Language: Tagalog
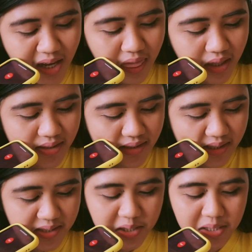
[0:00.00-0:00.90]
This
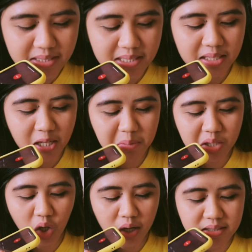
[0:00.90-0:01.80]
is Teresita
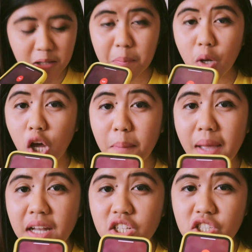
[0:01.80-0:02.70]
Mendoza po,
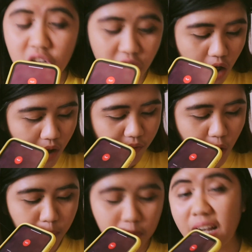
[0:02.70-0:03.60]
manager of
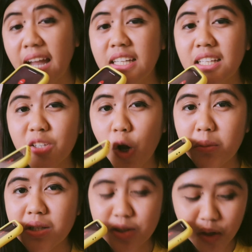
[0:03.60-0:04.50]
Home Credit
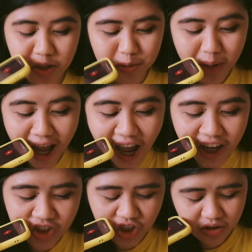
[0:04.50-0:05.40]
Robinson's
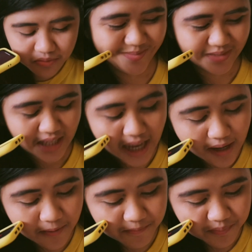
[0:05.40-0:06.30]
branch.
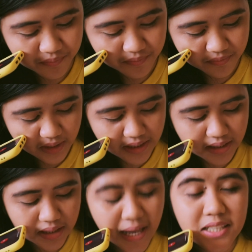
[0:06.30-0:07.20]
Home Credit?
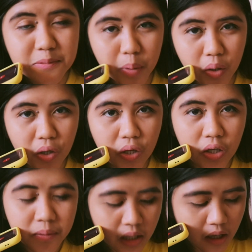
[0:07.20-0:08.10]
Yes
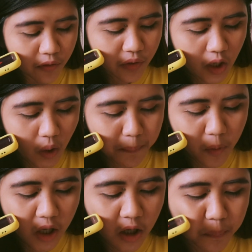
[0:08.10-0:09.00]
po. Follow up
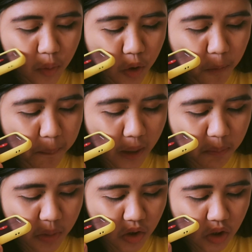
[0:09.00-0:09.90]
ko lang po yung
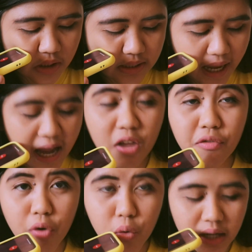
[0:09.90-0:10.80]
payment niyo sa
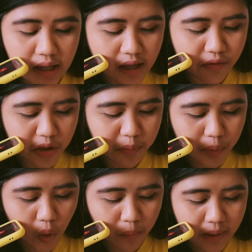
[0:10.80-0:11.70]
iPhone 11
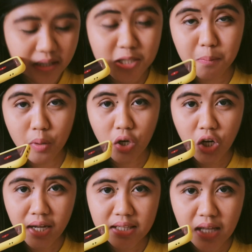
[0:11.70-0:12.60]
Pro Max po
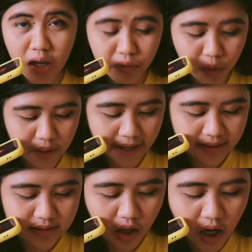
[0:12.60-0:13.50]
at iPhone
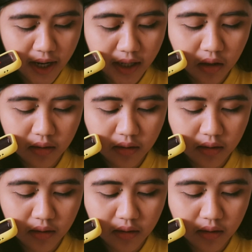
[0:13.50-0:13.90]
XR.